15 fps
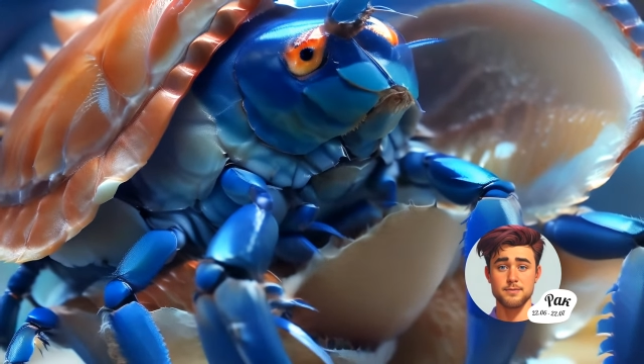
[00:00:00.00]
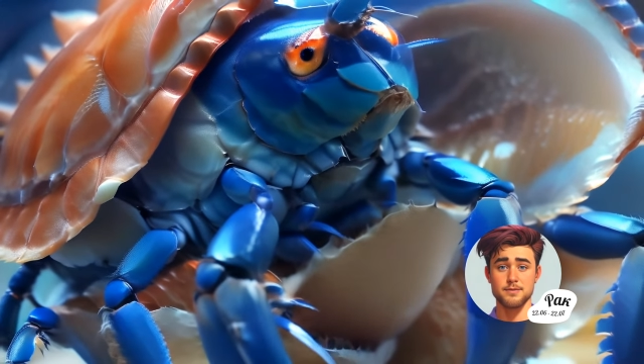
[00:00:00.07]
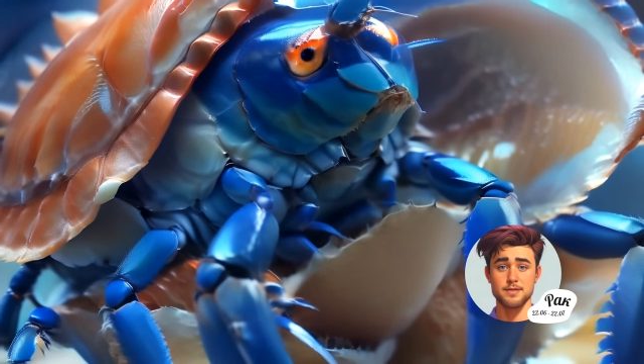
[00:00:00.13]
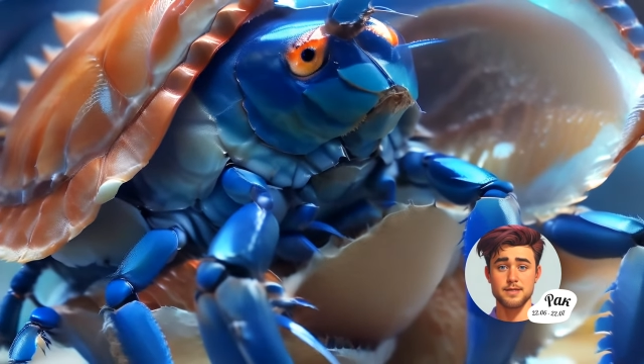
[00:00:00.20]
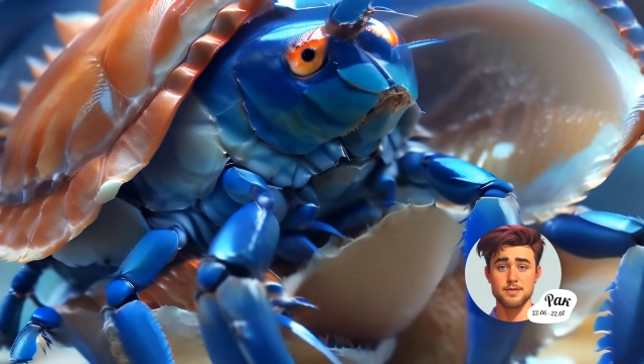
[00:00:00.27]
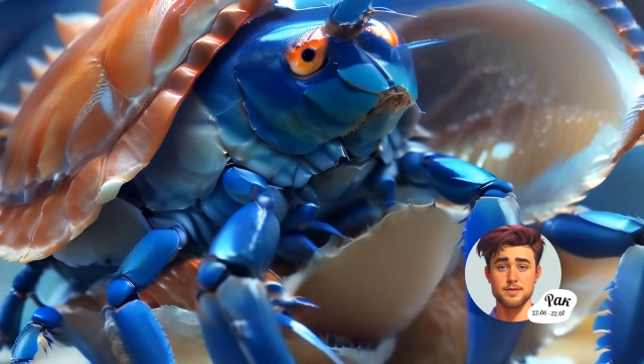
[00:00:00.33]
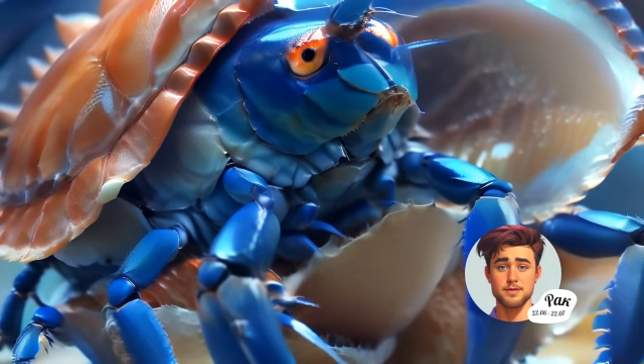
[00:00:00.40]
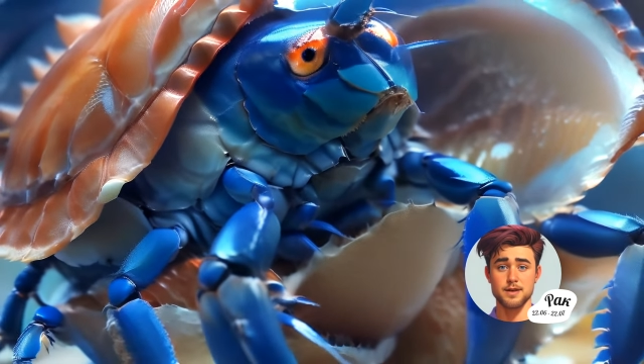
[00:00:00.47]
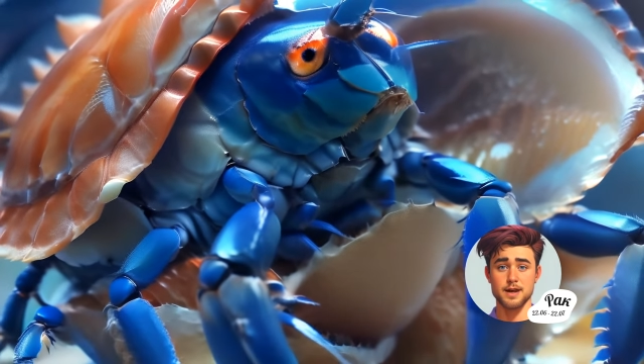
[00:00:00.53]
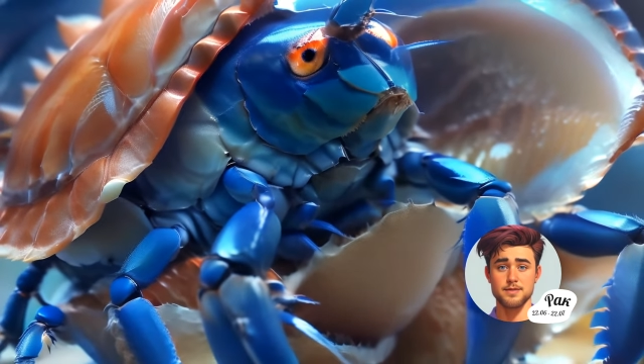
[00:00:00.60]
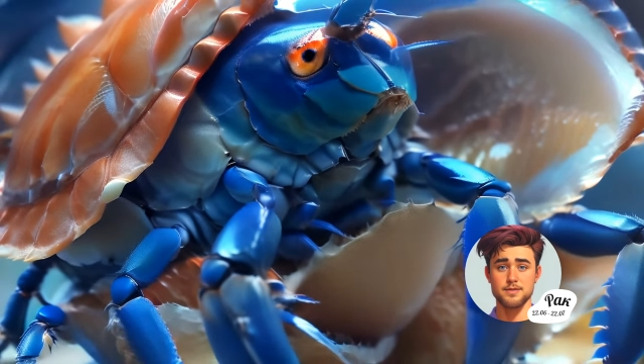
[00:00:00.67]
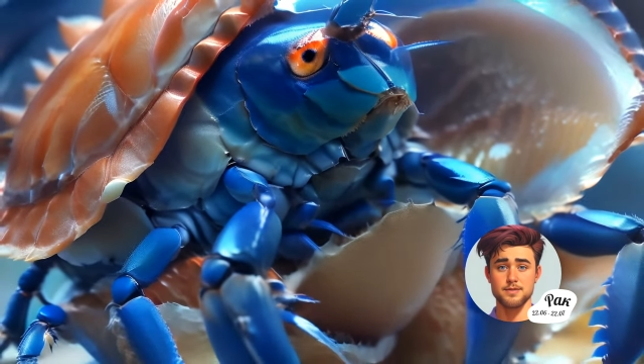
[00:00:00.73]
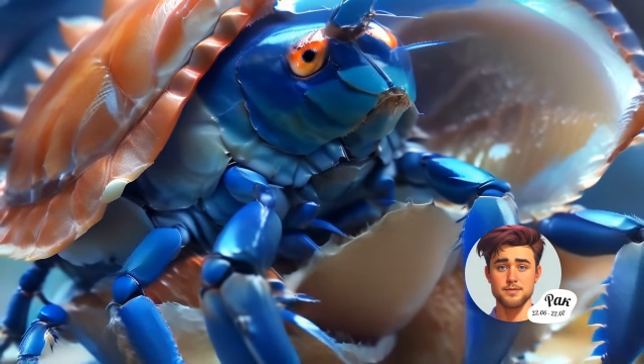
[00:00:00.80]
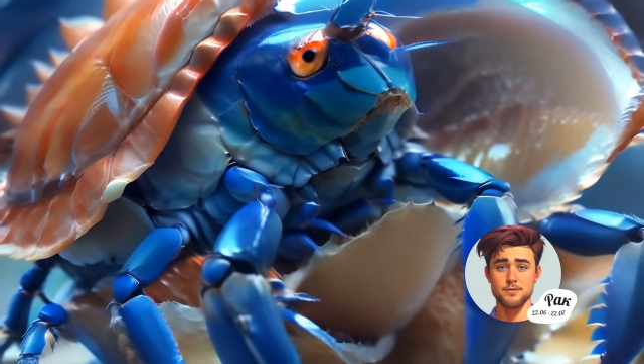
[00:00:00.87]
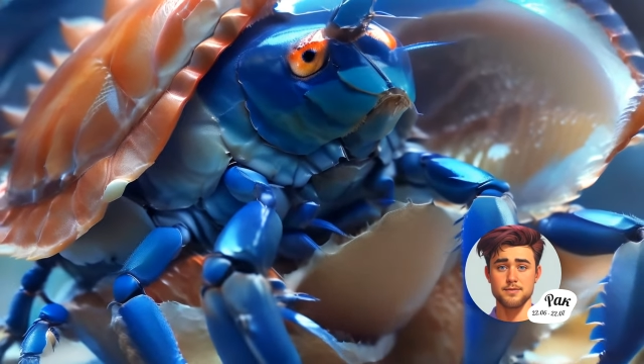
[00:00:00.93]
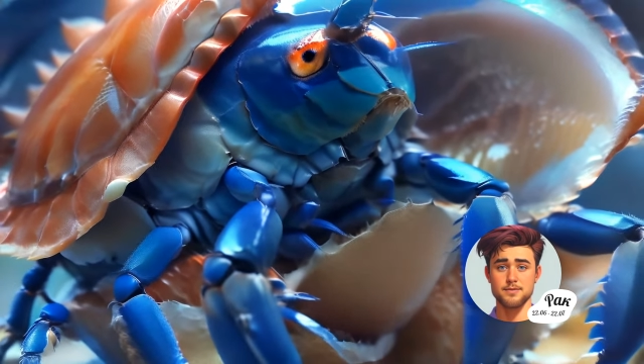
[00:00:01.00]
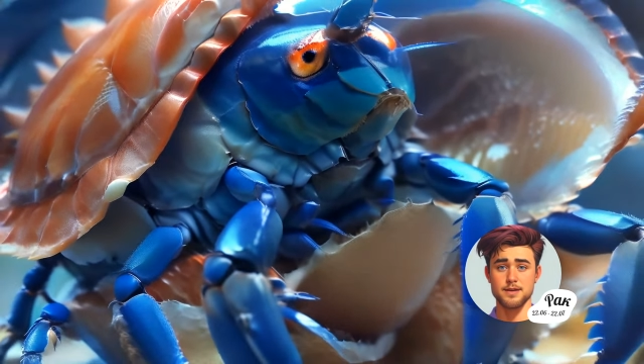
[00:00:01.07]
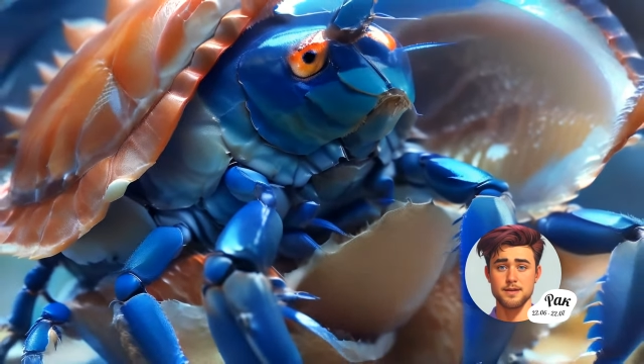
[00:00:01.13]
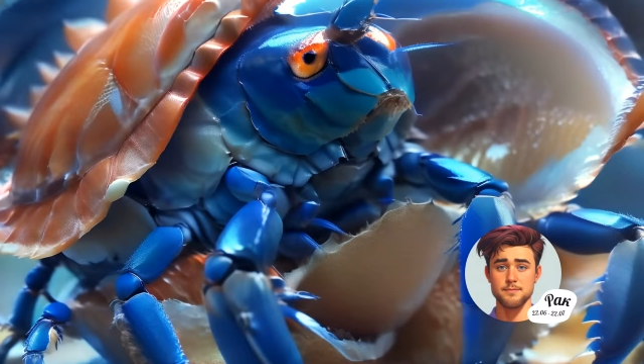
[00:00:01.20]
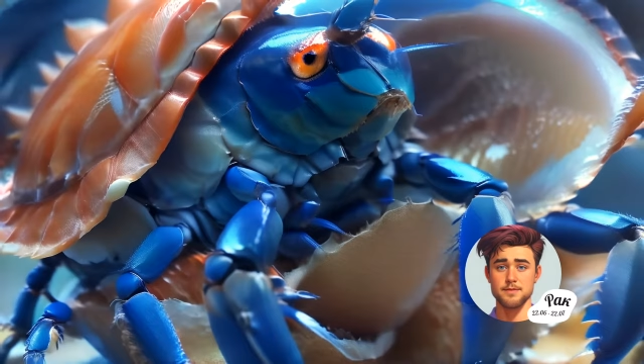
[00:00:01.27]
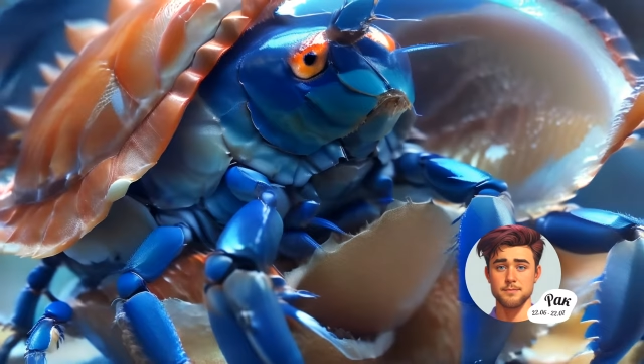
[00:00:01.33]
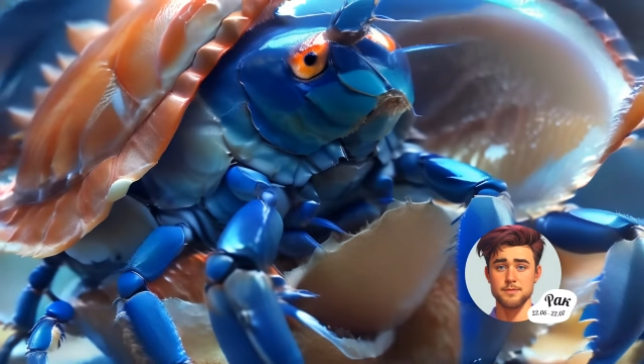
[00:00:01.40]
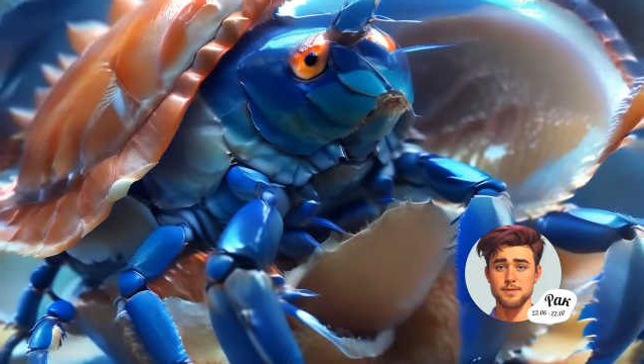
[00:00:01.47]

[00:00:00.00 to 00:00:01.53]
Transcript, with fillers: и все эти качества ставят